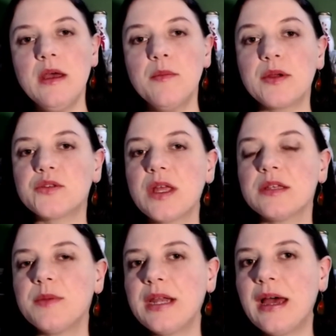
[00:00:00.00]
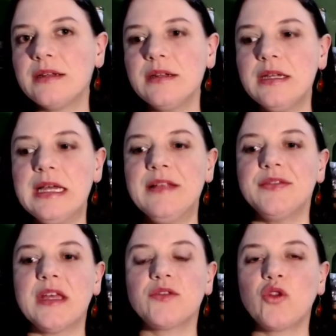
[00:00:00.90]
Pero ustedes verán
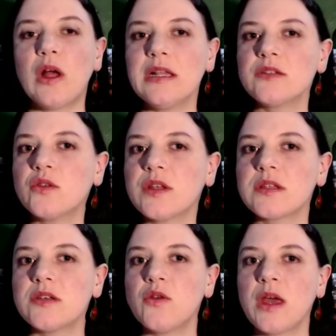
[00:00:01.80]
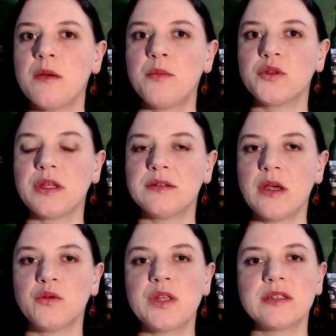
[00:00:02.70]
de todas las cosas que yo deje en potencia,
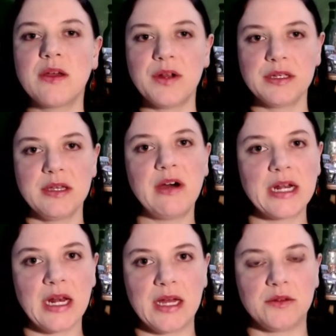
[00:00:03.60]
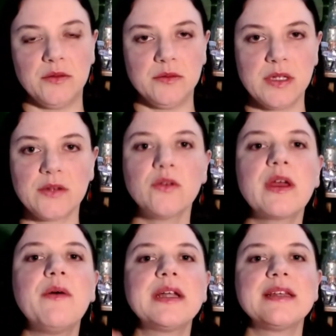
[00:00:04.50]
ustedes que van a llevar al acto, ¿cierto?
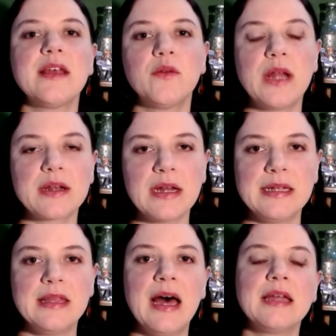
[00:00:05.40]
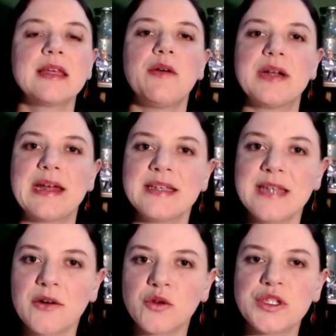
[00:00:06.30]
Que van a hacer una realidad, que van a
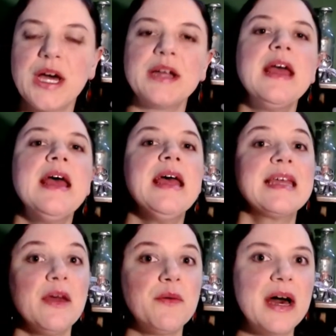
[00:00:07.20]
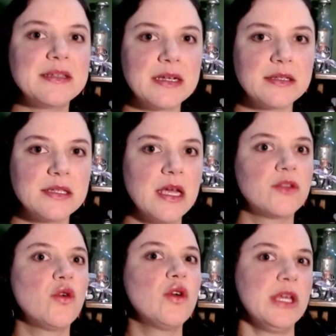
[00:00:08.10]
desarrollar, que va a ser
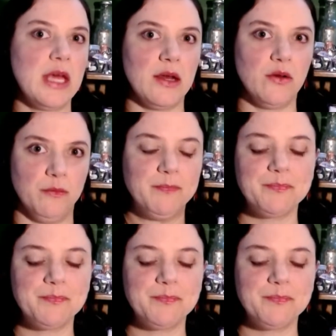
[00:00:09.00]
cierto y que no.